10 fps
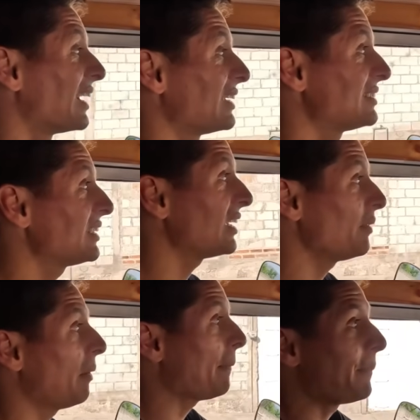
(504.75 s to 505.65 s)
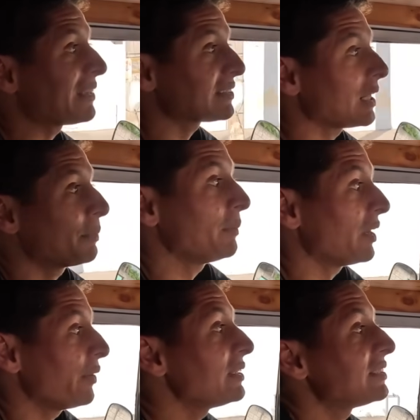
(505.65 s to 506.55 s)
Así que va, a ser la
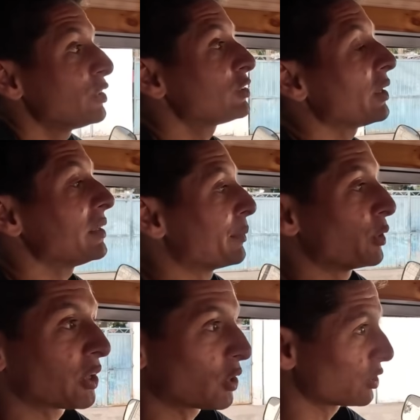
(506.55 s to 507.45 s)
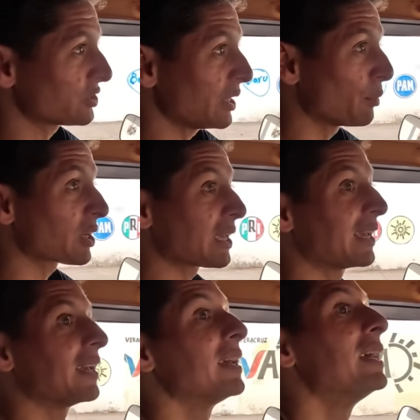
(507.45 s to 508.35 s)
primera vez y no sabíamos, desconocíamos
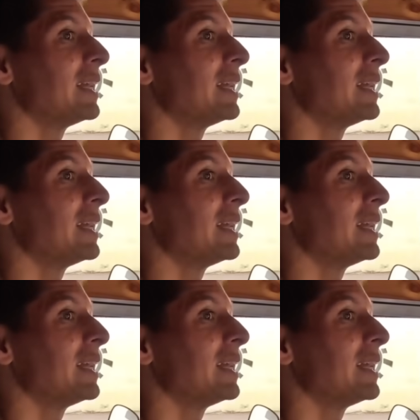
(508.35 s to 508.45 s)
que,